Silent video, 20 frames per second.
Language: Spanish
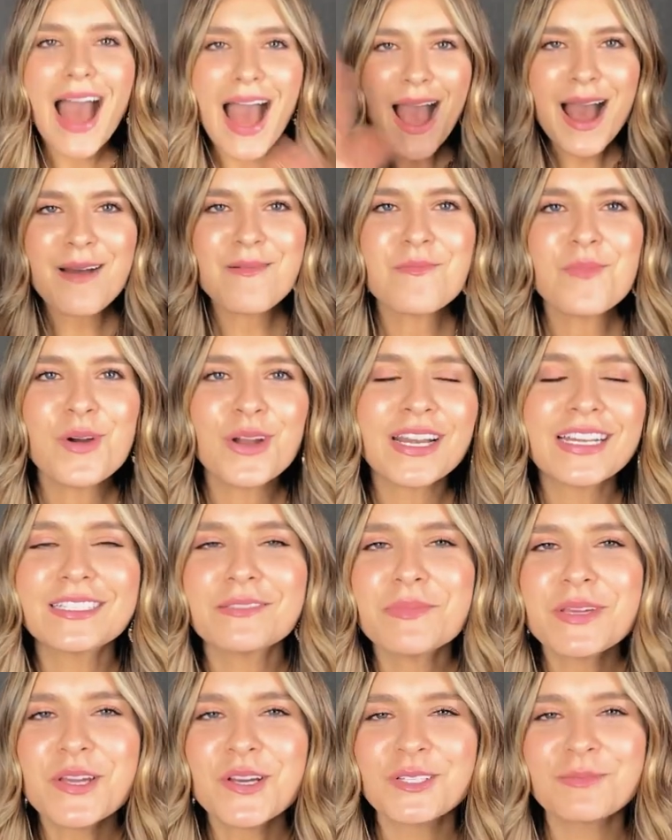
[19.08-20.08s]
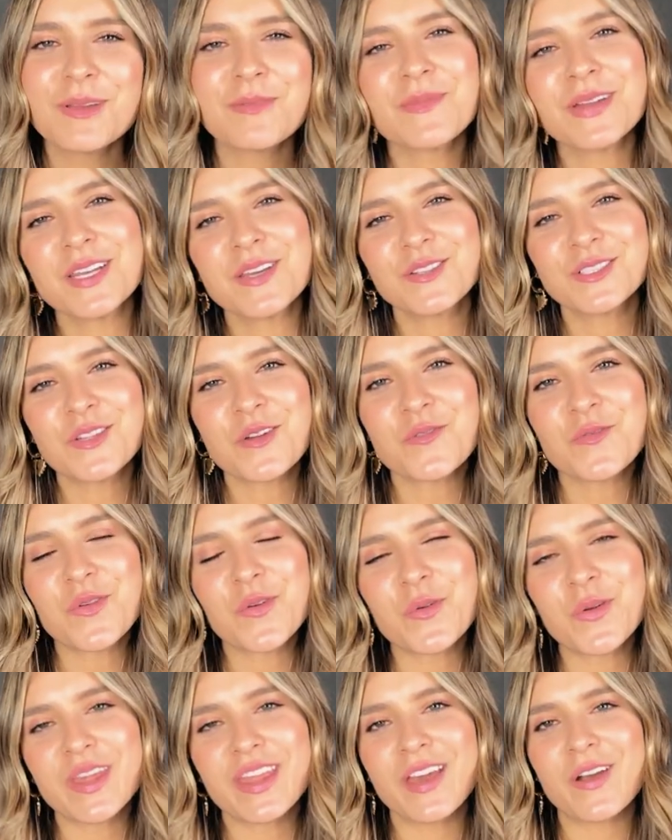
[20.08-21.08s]
Amores míos, bienvenidos a un nuevo
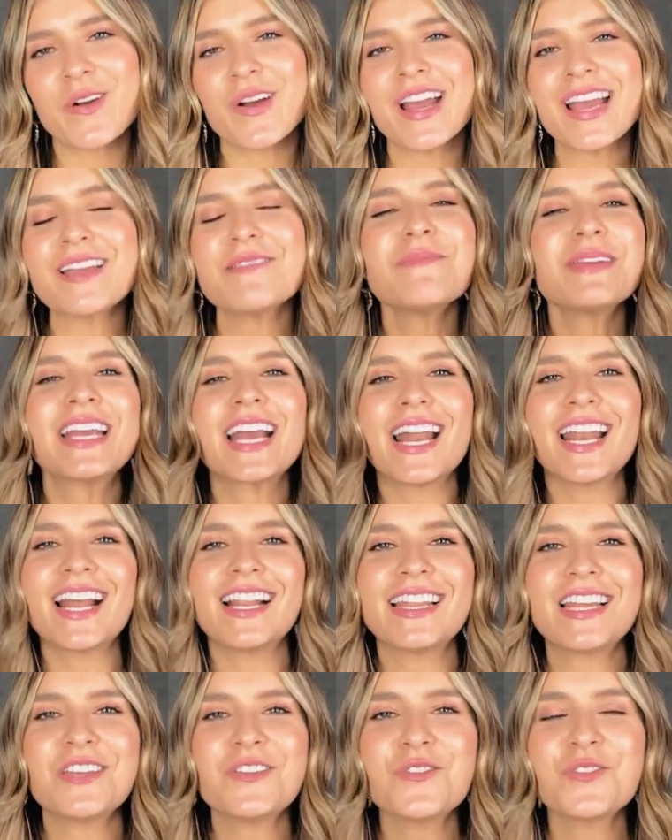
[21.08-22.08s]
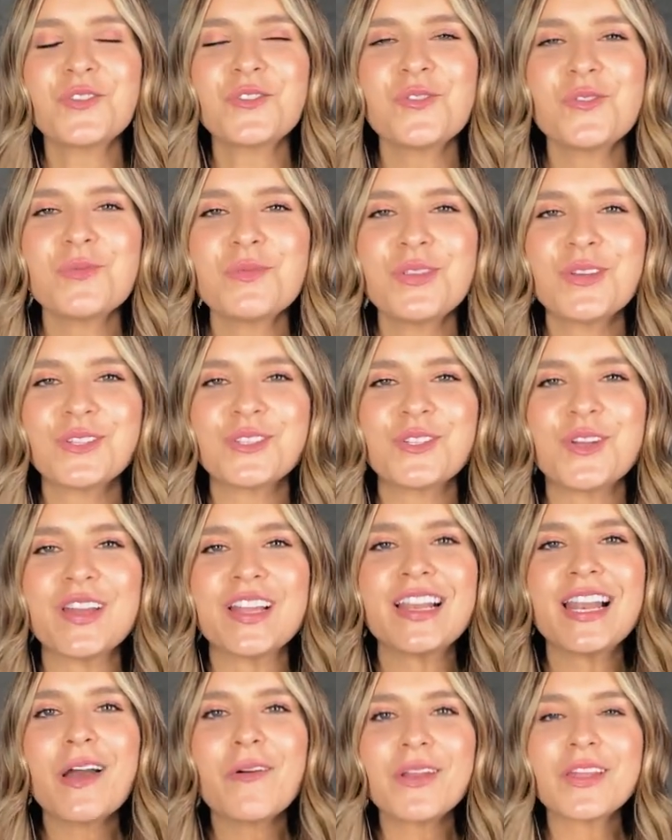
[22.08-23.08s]
video en mi canal de YouTube. Yo soy
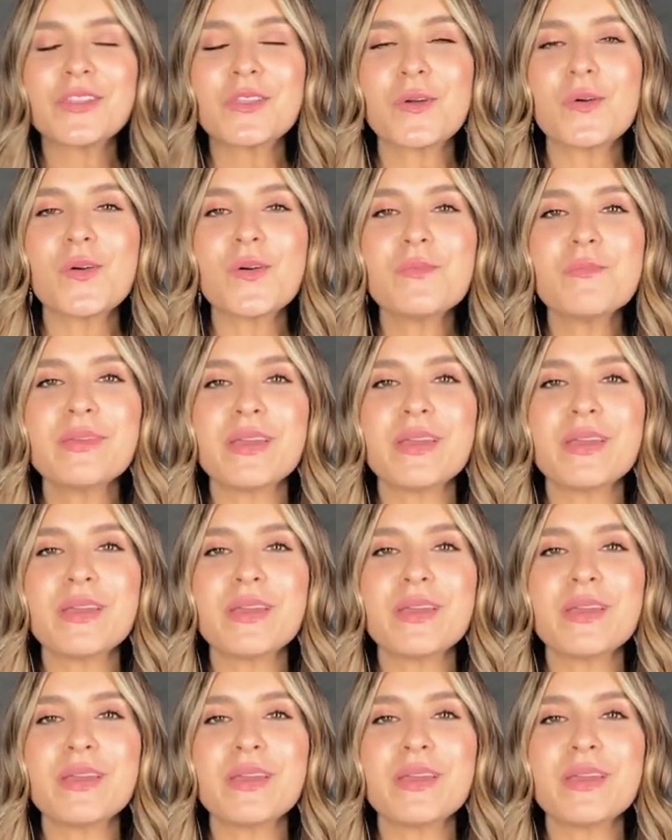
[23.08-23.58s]
Laura Tobón,